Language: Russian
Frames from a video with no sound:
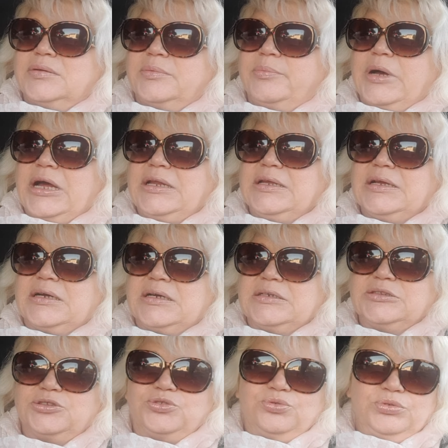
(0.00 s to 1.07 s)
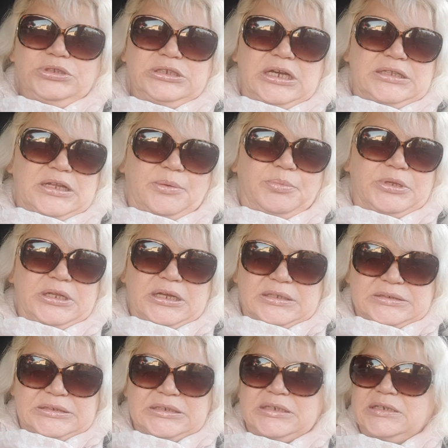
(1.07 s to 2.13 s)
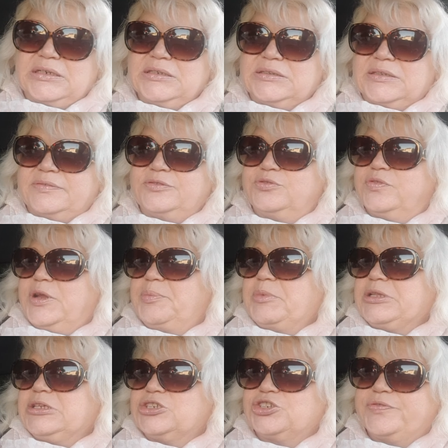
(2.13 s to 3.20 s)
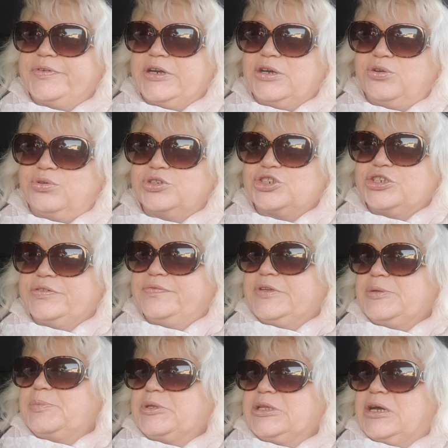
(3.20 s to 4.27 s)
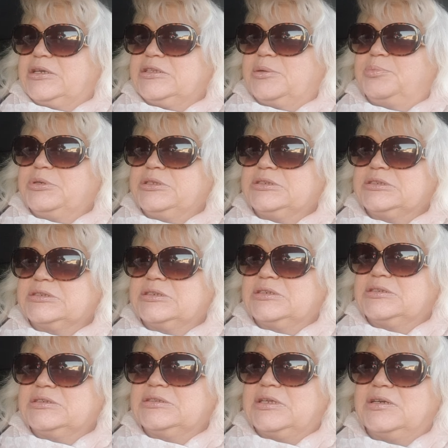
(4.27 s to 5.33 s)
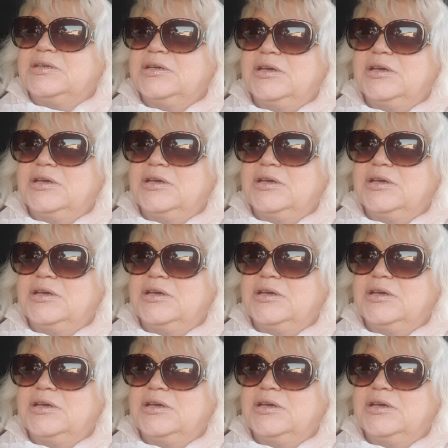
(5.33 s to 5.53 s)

Маленькая студия, она была закрыта все время. Даже в хорошие времена она была закрыта.